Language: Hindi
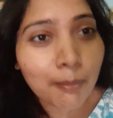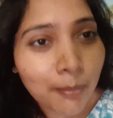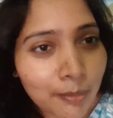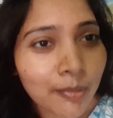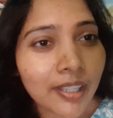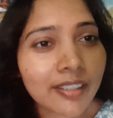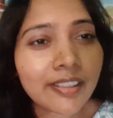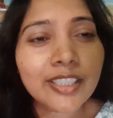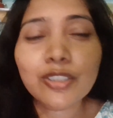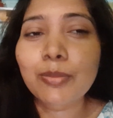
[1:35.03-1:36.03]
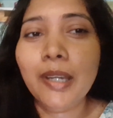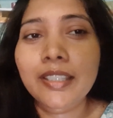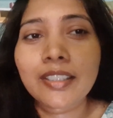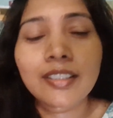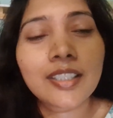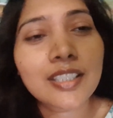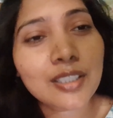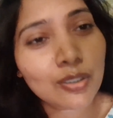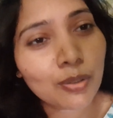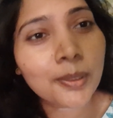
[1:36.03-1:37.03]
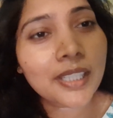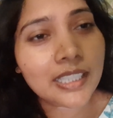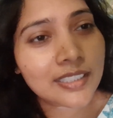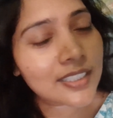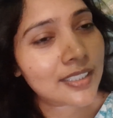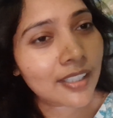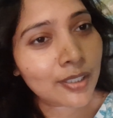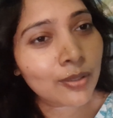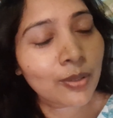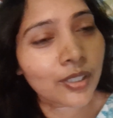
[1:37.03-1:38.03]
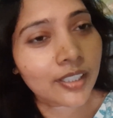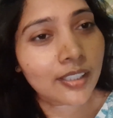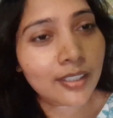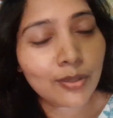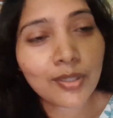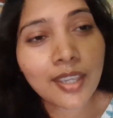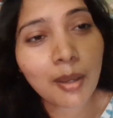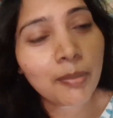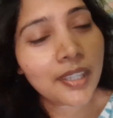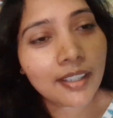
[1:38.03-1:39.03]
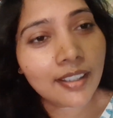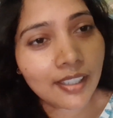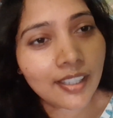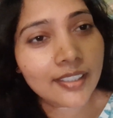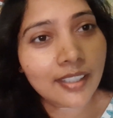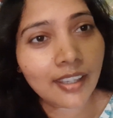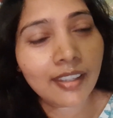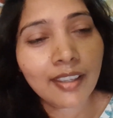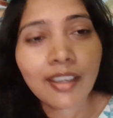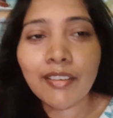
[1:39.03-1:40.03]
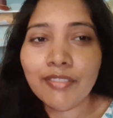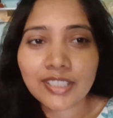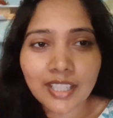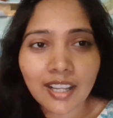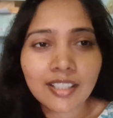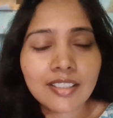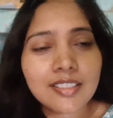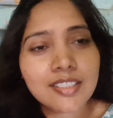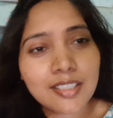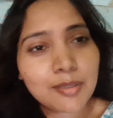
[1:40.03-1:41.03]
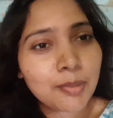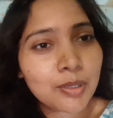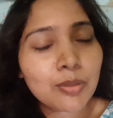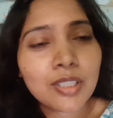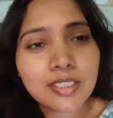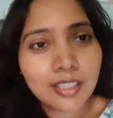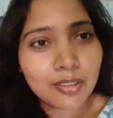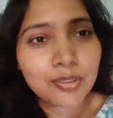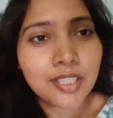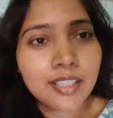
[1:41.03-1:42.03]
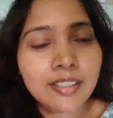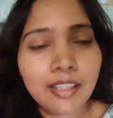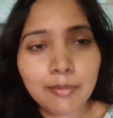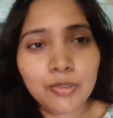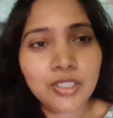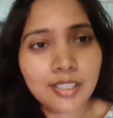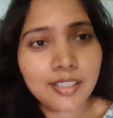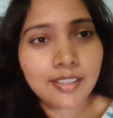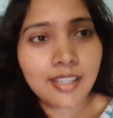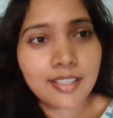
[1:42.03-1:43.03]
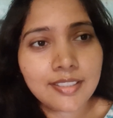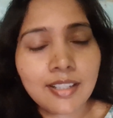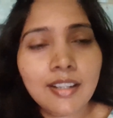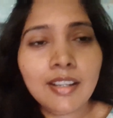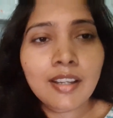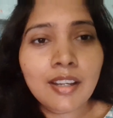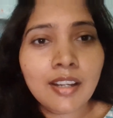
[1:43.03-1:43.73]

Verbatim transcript: थप्पड़ मारने वाली जो बात है ना किसी को भी डाइजेस्ट नहीं हो रही है क्योंकि आप ये गलत है विशाल सच में थोड़ा सा इनोसेंट है मुझे लगता है ऐसा